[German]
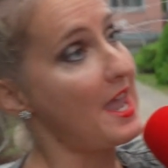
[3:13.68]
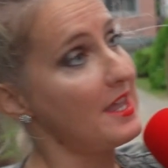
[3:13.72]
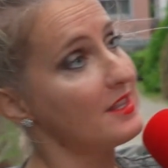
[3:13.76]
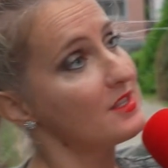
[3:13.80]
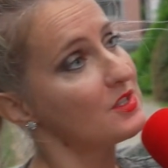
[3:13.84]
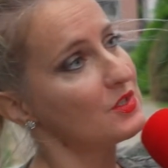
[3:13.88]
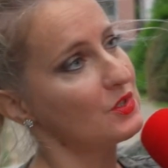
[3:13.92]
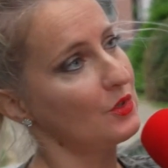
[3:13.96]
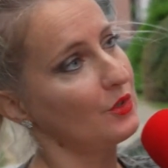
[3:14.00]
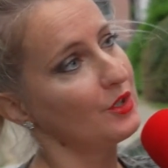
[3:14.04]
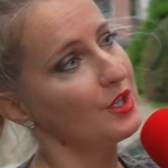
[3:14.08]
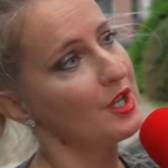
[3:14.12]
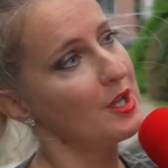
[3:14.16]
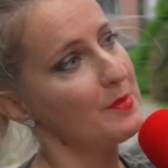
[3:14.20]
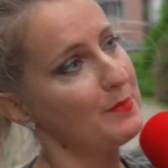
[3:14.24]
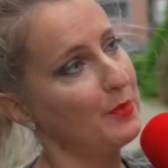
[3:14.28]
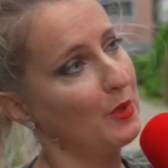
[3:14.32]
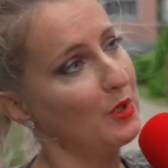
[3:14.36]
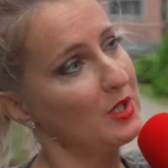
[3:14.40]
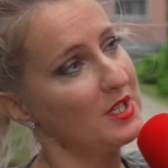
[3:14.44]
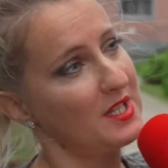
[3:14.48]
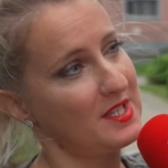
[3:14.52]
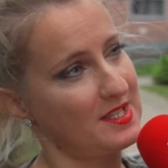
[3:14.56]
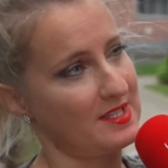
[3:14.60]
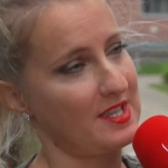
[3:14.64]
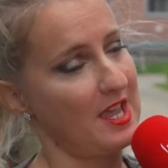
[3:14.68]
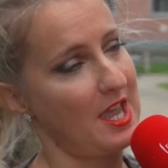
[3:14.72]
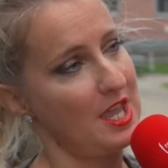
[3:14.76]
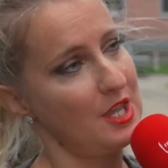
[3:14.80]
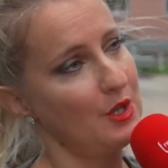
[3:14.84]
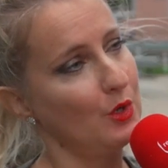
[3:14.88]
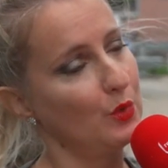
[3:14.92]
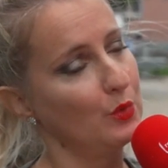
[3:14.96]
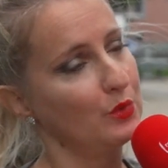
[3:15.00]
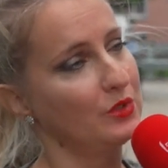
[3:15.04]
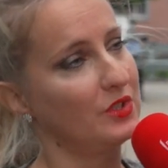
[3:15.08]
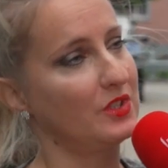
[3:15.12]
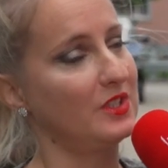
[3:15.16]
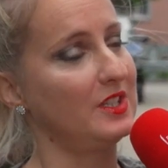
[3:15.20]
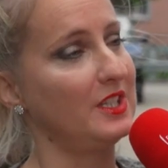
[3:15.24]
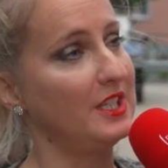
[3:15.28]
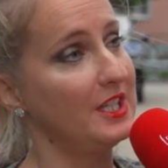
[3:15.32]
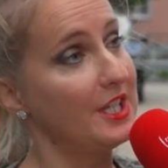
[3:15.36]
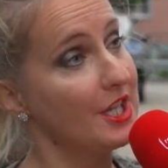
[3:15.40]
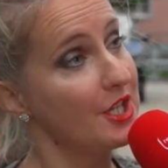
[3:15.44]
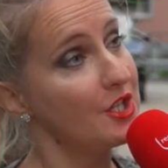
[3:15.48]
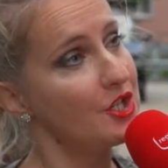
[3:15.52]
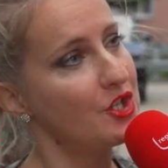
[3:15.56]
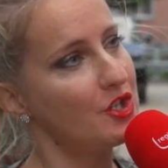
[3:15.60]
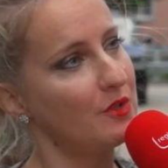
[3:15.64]
hat so ein Polizeihund
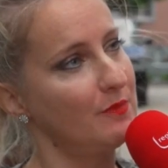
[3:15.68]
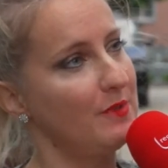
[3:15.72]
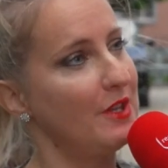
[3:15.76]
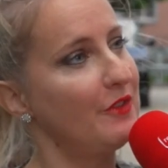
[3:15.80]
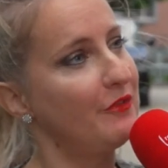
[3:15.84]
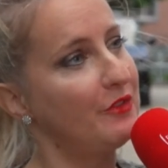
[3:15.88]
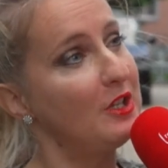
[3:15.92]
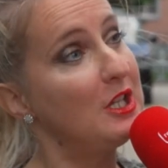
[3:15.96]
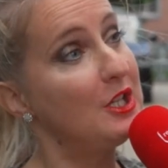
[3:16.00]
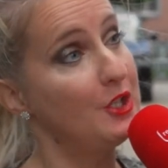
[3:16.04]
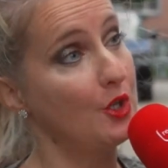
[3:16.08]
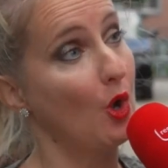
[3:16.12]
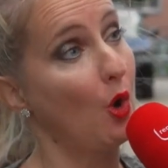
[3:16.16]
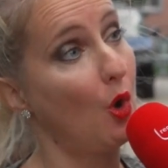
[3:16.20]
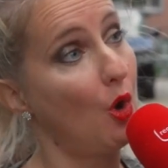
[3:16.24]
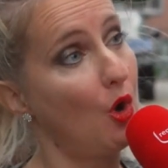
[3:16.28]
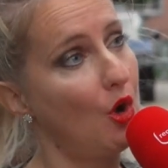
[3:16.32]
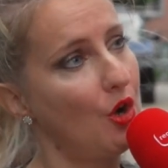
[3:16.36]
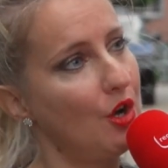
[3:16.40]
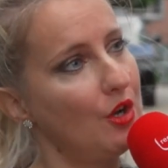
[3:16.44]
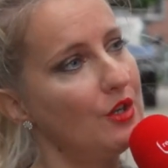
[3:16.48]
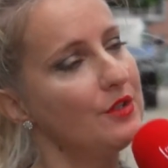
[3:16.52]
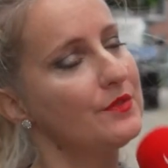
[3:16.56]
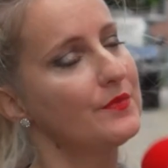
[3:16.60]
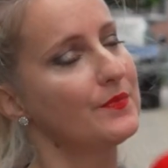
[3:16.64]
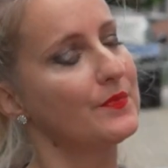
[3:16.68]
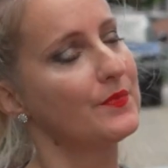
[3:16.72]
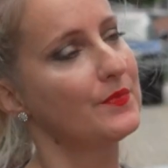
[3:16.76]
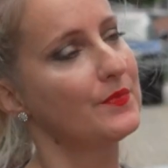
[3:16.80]
Dienst? Wie viele Jahre?